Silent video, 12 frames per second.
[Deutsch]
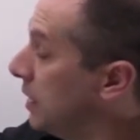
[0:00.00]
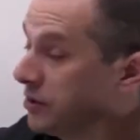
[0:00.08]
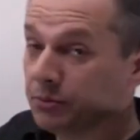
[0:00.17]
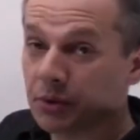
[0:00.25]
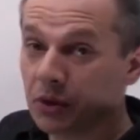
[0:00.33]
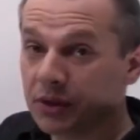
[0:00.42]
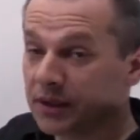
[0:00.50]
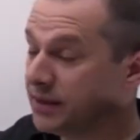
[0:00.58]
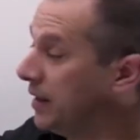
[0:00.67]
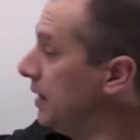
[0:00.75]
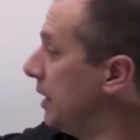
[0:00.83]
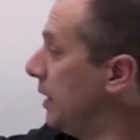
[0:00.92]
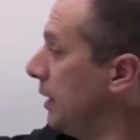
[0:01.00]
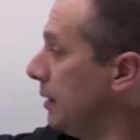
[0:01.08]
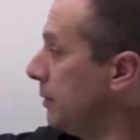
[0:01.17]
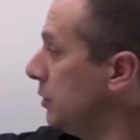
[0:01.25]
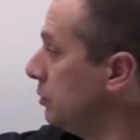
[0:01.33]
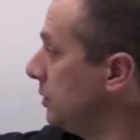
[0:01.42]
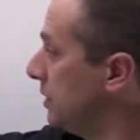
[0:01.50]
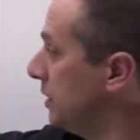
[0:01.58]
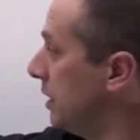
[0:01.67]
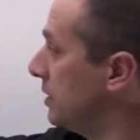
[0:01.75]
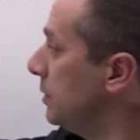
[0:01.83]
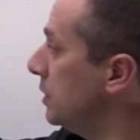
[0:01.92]
also brauche ich jetzt eine Klammer um das
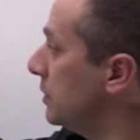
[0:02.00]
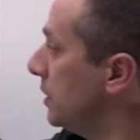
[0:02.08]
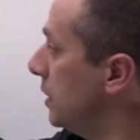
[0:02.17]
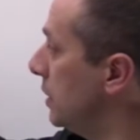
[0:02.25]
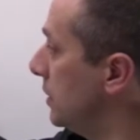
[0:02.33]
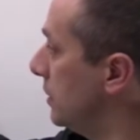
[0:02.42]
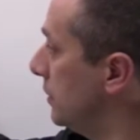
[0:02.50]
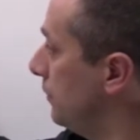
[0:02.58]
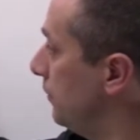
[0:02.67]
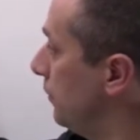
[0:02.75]
6 minus x